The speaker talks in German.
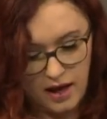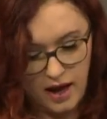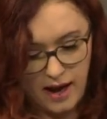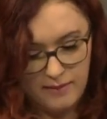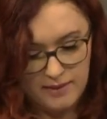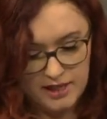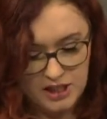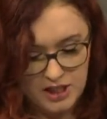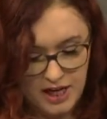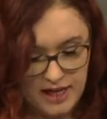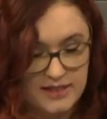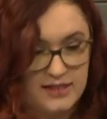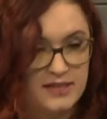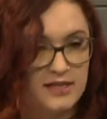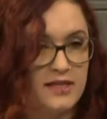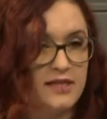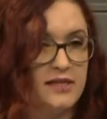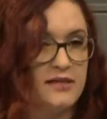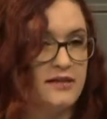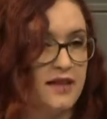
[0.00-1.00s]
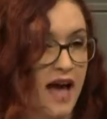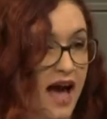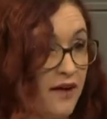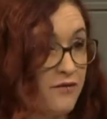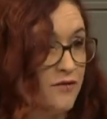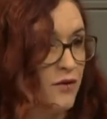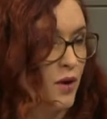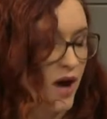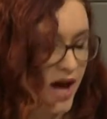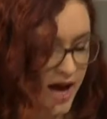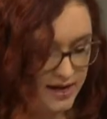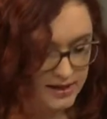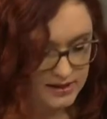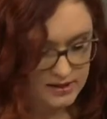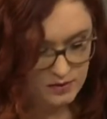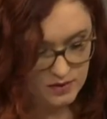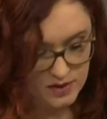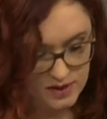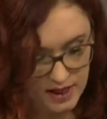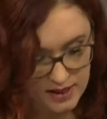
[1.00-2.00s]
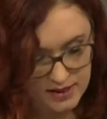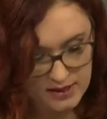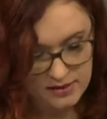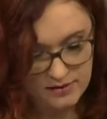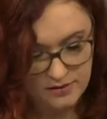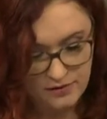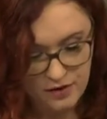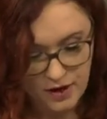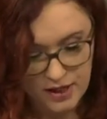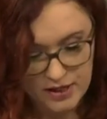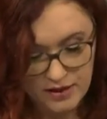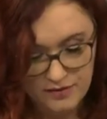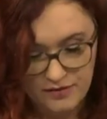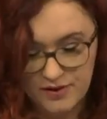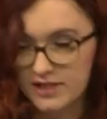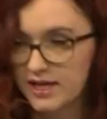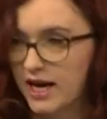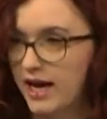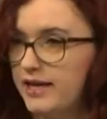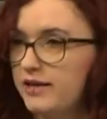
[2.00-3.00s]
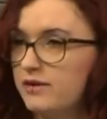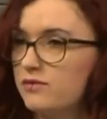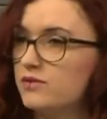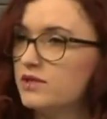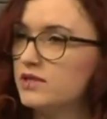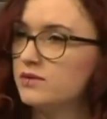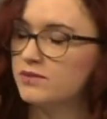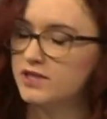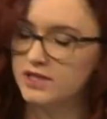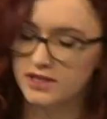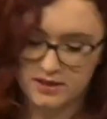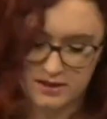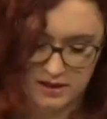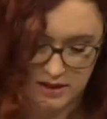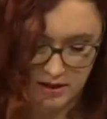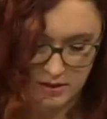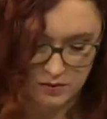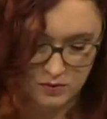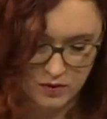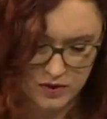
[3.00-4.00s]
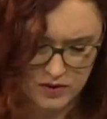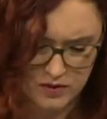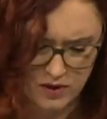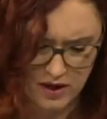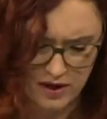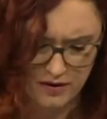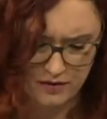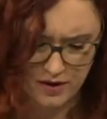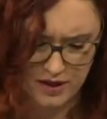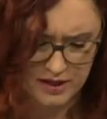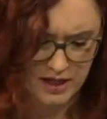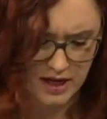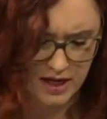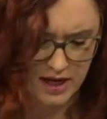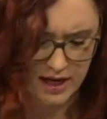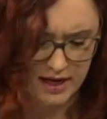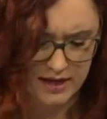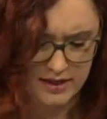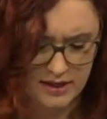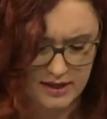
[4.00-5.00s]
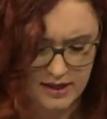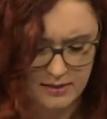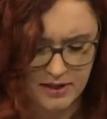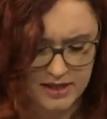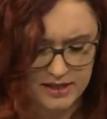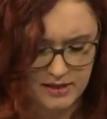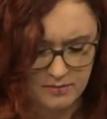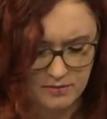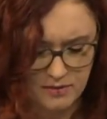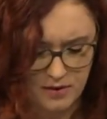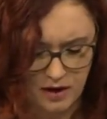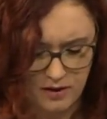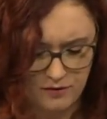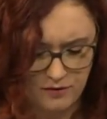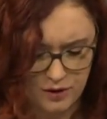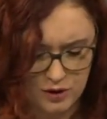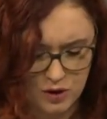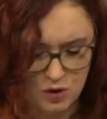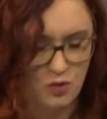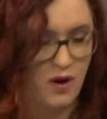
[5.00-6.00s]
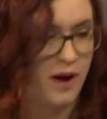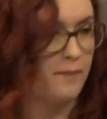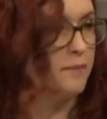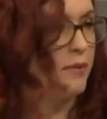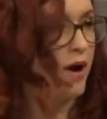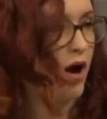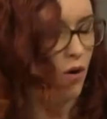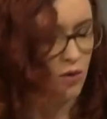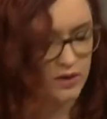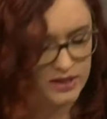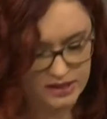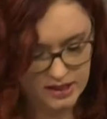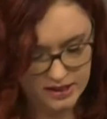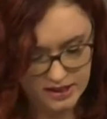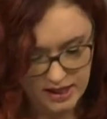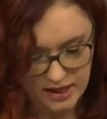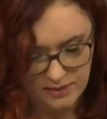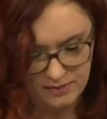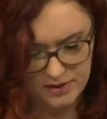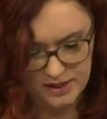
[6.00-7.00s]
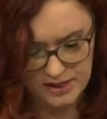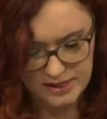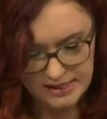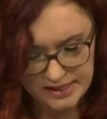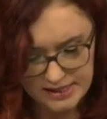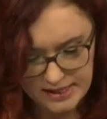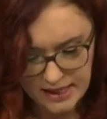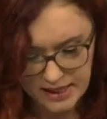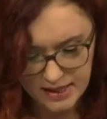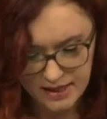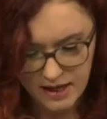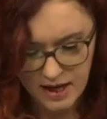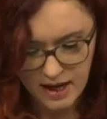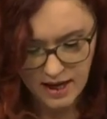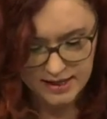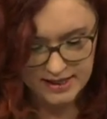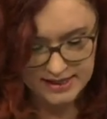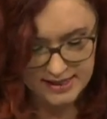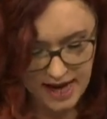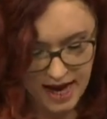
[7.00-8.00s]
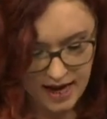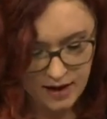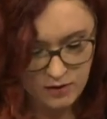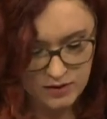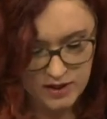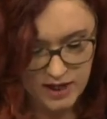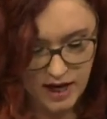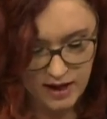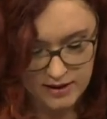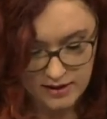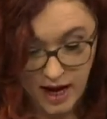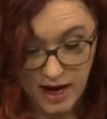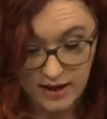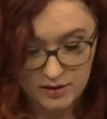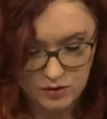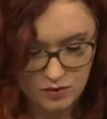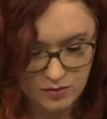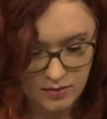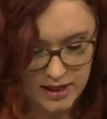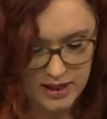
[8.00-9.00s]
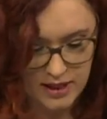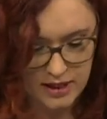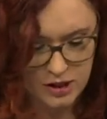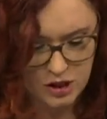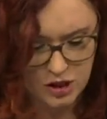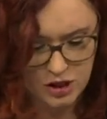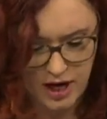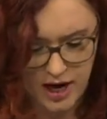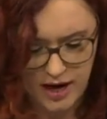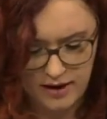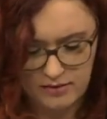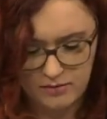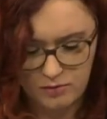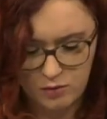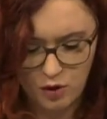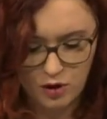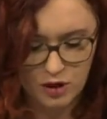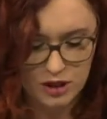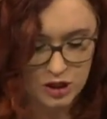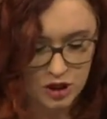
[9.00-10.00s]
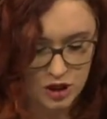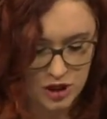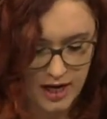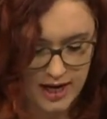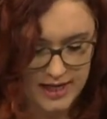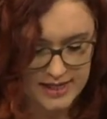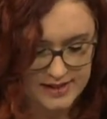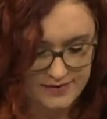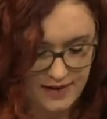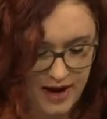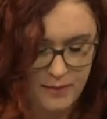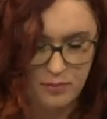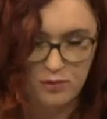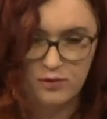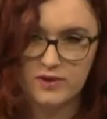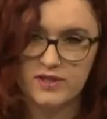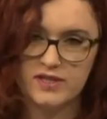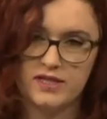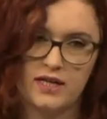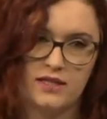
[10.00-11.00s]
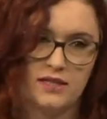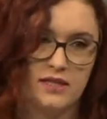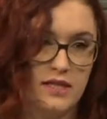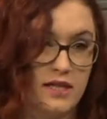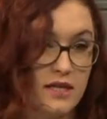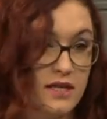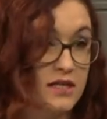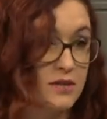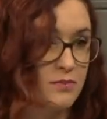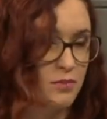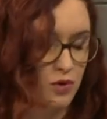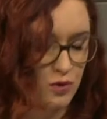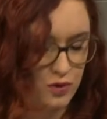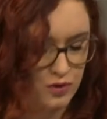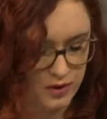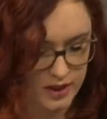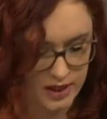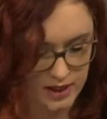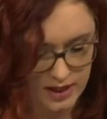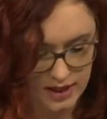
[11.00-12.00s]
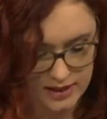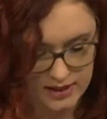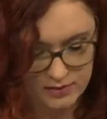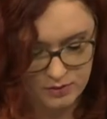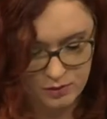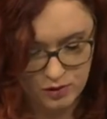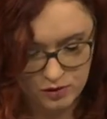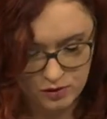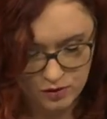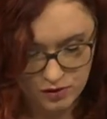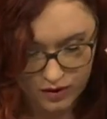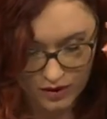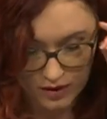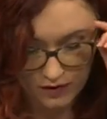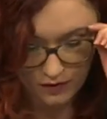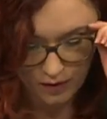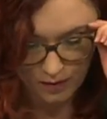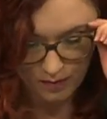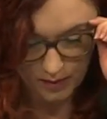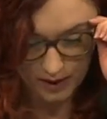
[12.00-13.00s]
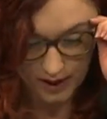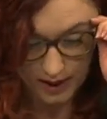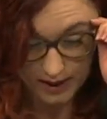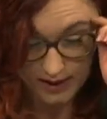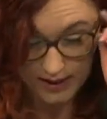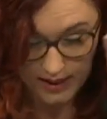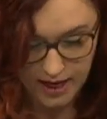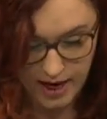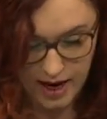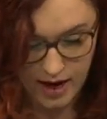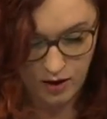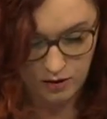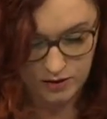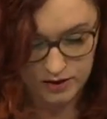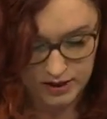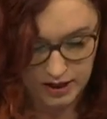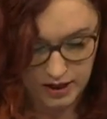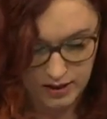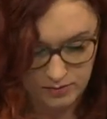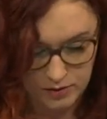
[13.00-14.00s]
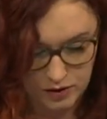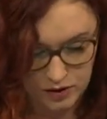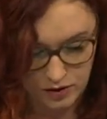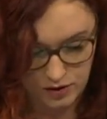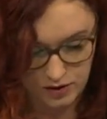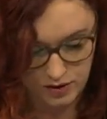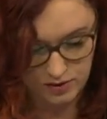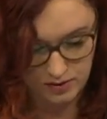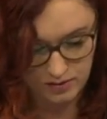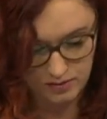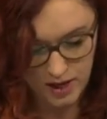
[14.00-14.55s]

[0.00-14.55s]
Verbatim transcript: Aber statt sich dafür einzusetzen, folgt die Verteidigungsministerin Ursula von der Leyen lieber dem von Trump ausgegebenen Ziel, dass alle NATO-Mitgliedstaaten möglichst schnell 2 Prozent ihres Bruttoinlandsprodukts für Militär ausgeben sollen.